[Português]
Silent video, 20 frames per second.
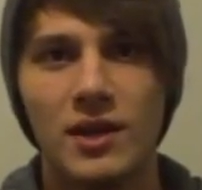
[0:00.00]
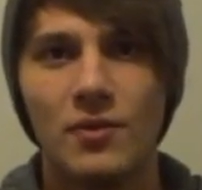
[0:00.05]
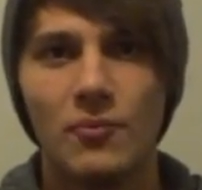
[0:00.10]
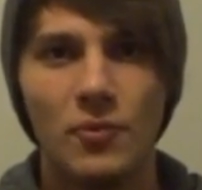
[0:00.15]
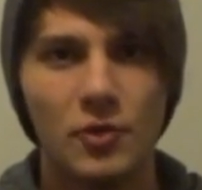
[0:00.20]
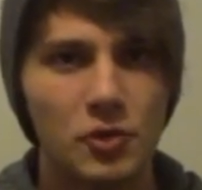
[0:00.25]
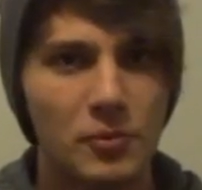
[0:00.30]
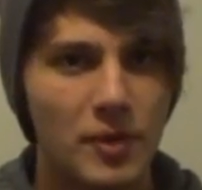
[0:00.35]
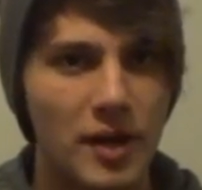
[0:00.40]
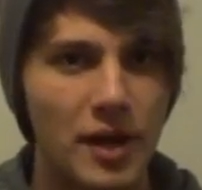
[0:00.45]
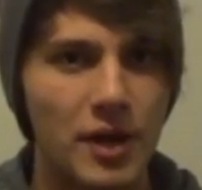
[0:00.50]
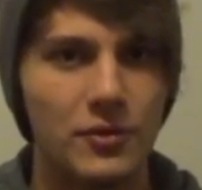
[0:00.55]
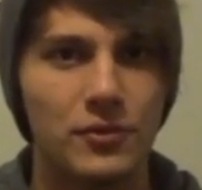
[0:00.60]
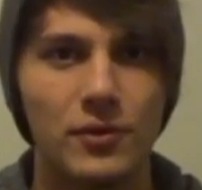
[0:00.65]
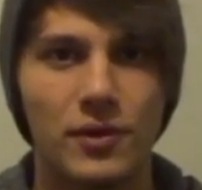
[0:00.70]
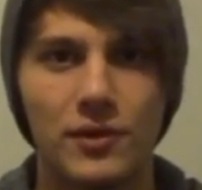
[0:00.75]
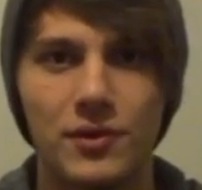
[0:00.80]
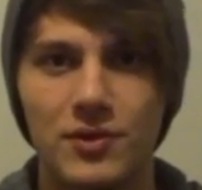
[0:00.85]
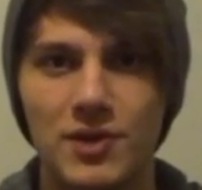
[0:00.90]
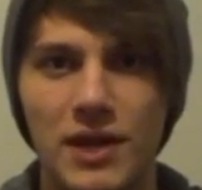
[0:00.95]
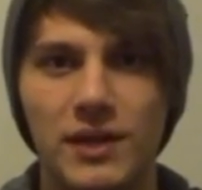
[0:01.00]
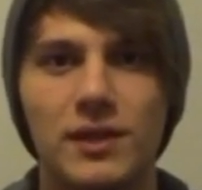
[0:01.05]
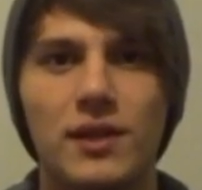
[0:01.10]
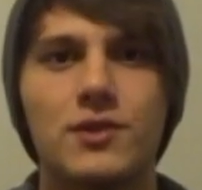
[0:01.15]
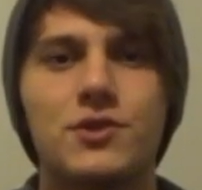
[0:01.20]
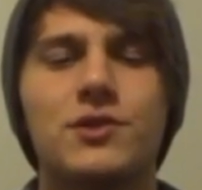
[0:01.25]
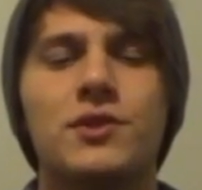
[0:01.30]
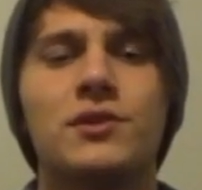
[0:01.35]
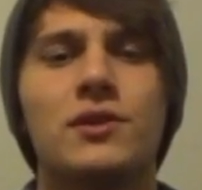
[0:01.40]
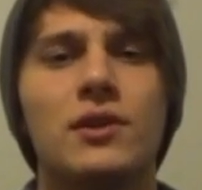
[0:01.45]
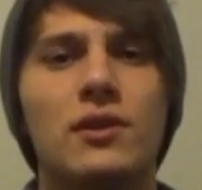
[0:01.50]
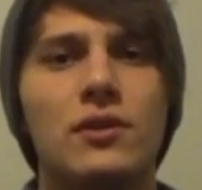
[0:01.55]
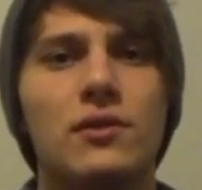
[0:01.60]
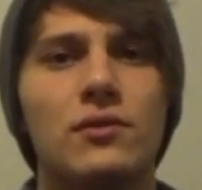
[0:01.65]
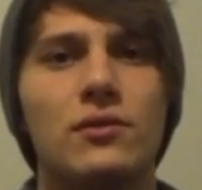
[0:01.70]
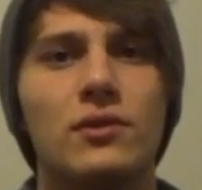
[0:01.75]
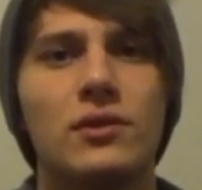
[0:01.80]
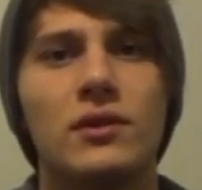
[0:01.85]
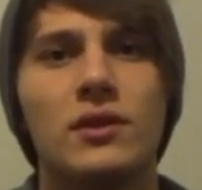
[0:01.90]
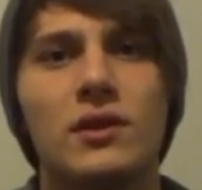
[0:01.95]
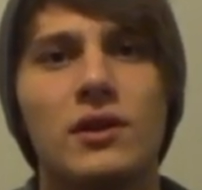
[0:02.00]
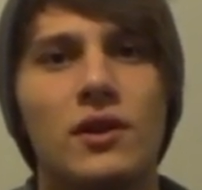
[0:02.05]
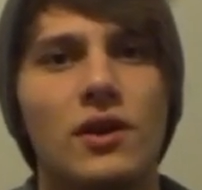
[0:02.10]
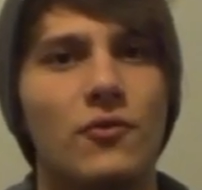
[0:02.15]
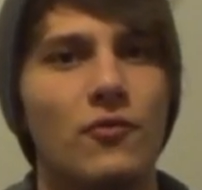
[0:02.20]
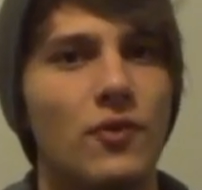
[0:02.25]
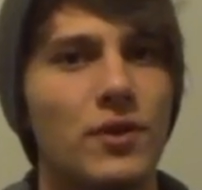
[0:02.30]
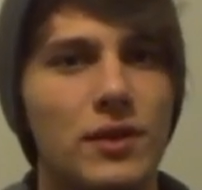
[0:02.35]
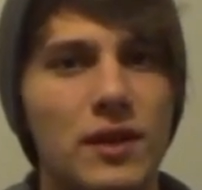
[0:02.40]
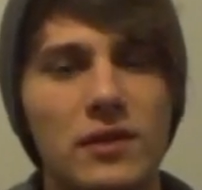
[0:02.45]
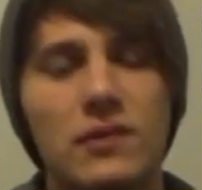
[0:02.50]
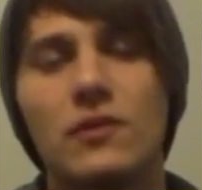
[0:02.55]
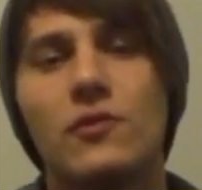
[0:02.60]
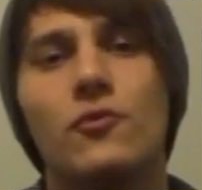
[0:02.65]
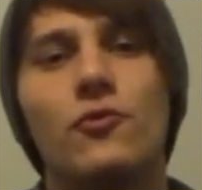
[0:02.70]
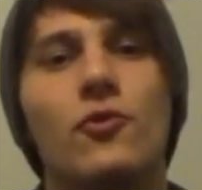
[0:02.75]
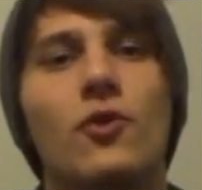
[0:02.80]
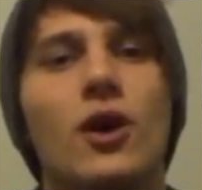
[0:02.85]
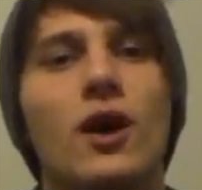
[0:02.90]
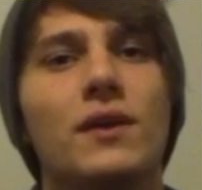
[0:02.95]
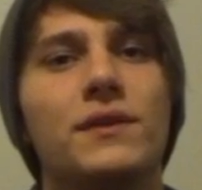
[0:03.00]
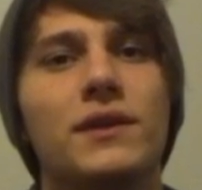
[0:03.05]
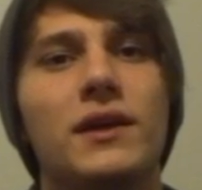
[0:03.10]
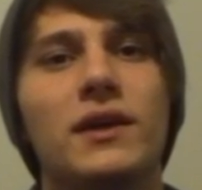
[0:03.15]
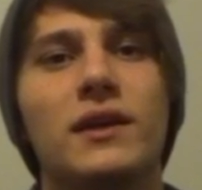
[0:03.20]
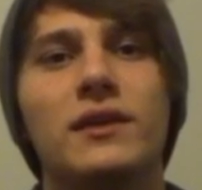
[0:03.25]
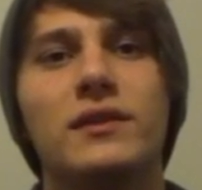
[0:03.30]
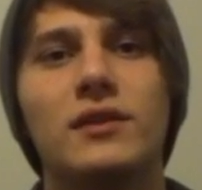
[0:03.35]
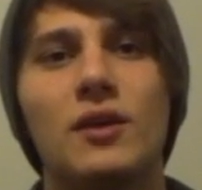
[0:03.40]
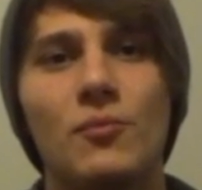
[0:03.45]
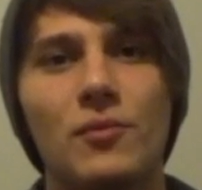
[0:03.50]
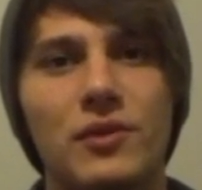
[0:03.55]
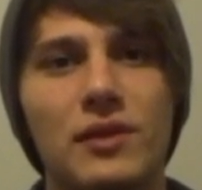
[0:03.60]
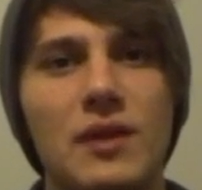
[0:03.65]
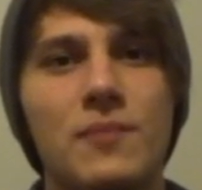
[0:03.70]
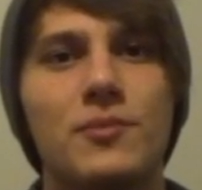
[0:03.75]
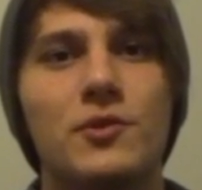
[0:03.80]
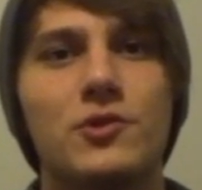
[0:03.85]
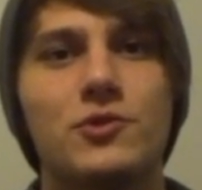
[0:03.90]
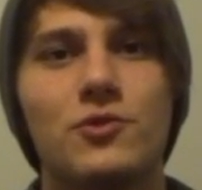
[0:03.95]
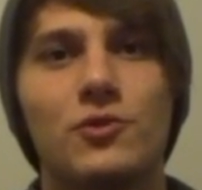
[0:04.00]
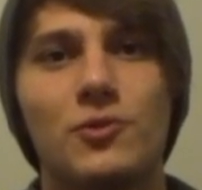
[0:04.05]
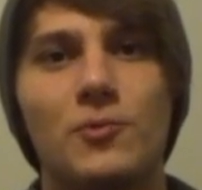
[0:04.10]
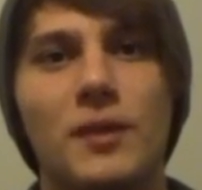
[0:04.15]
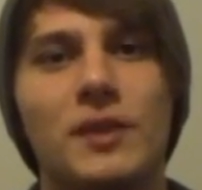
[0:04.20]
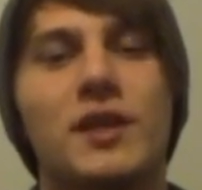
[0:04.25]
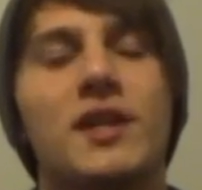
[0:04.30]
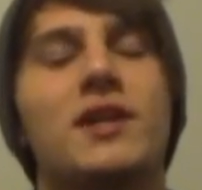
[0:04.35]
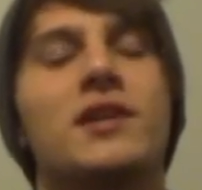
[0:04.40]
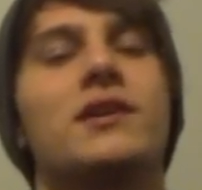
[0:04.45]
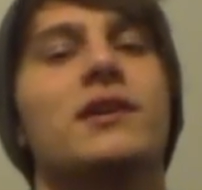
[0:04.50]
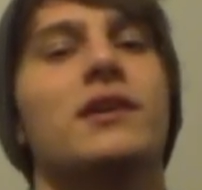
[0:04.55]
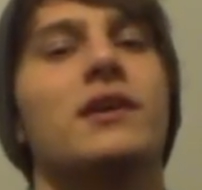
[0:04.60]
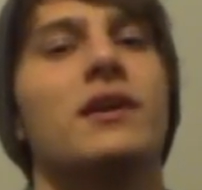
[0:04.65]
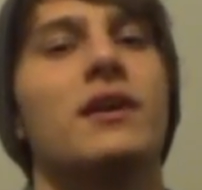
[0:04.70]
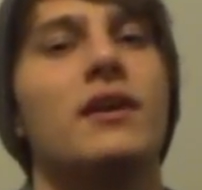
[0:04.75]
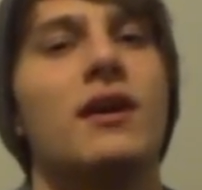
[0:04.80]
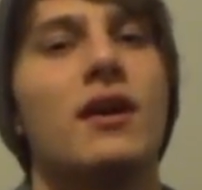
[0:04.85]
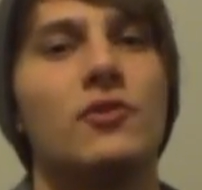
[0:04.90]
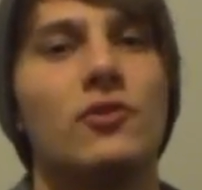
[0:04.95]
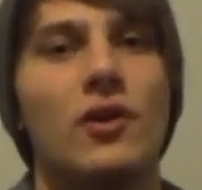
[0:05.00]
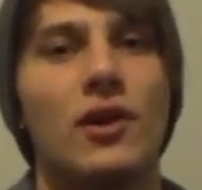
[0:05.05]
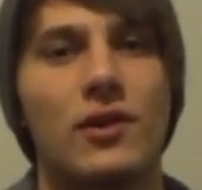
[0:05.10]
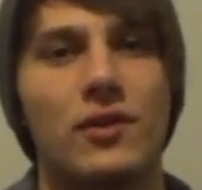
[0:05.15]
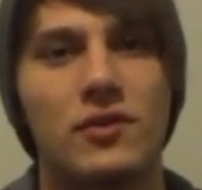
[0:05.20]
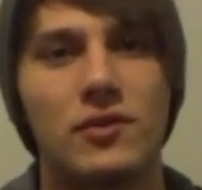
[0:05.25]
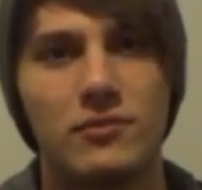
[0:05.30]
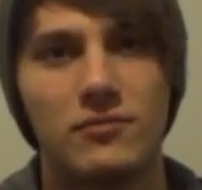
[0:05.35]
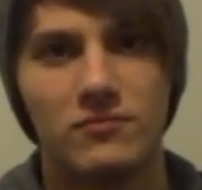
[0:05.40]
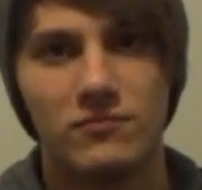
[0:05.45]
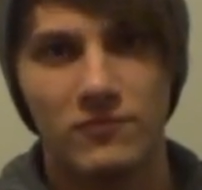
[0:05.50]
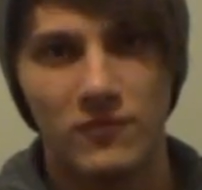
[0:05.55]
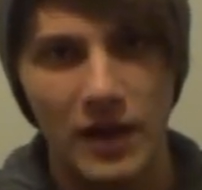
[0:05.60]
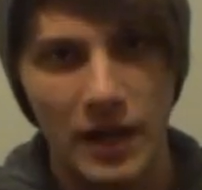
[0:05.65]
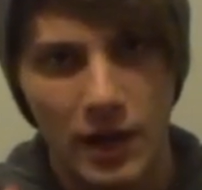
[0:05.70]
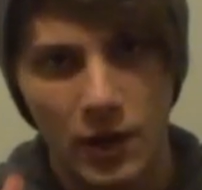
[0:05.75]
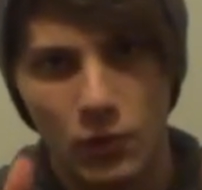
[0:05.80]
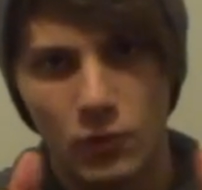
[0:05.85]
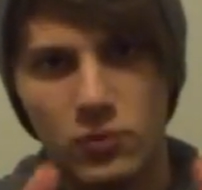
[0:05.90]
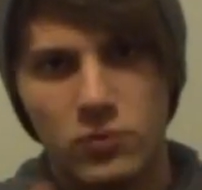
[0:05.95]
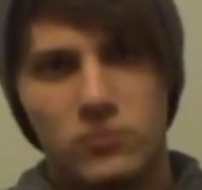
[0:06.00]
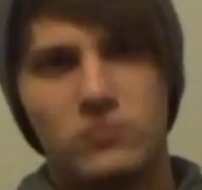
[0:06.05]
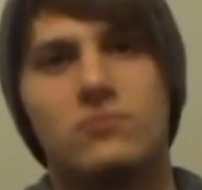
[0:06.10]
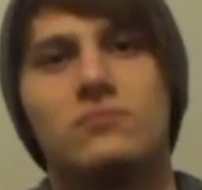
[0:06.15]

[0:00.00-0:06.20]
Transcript: Muito obrigado a todos já desde o início. Vocês são foda e tamo sempre junto, aqui, É nós. Valeu!